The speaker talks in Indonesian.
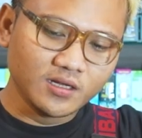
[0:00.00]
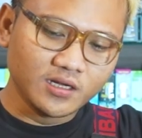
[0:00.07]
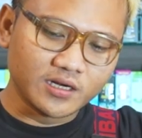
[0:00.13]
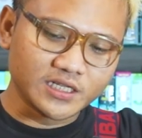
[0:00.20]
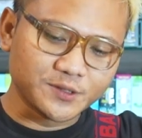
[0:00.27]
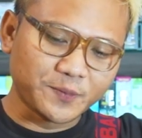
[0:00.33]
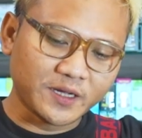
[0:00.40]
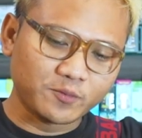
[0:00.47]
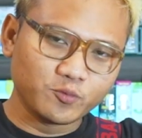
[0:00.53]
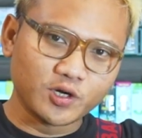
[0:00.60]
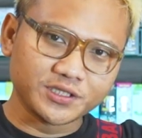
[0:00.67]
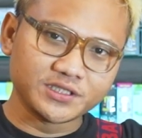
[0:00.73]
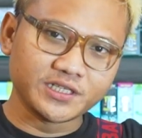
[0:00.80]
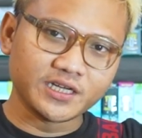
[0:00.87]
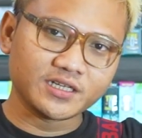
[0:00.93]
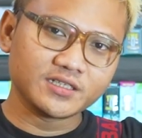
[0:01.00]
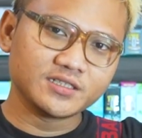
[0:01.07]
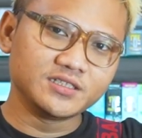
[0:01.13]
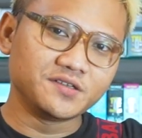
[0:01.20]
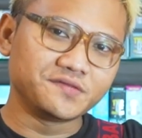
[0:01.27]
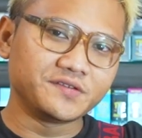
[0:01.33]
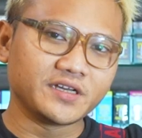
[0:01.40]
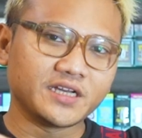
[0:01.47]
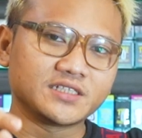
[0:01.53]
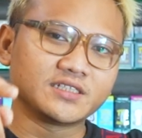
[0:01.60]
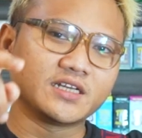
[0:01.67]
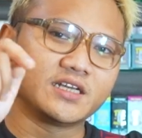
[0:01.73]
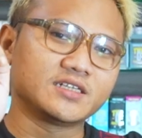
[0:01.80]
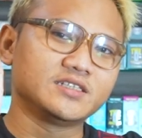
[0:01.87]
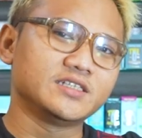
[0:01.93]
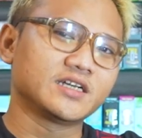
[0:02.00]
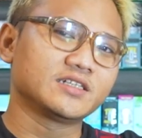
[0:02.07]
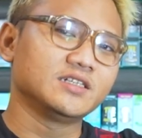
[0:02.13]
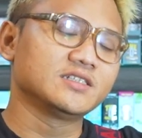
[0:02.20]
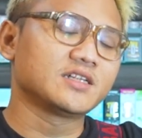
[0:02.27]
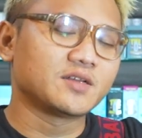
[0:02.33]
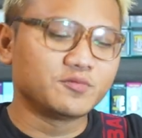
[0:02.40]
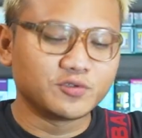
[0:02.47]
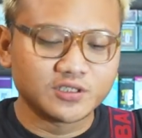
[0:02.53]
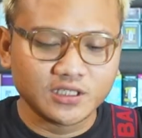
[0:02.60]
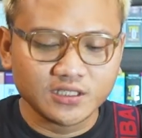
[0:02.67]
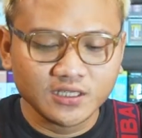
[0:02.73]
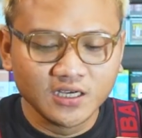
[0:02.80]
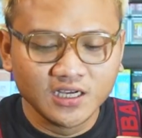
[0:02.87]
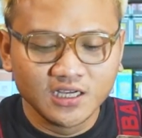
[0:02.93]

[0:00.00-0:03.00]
respect buat Jack GVS eh, Jack Distribution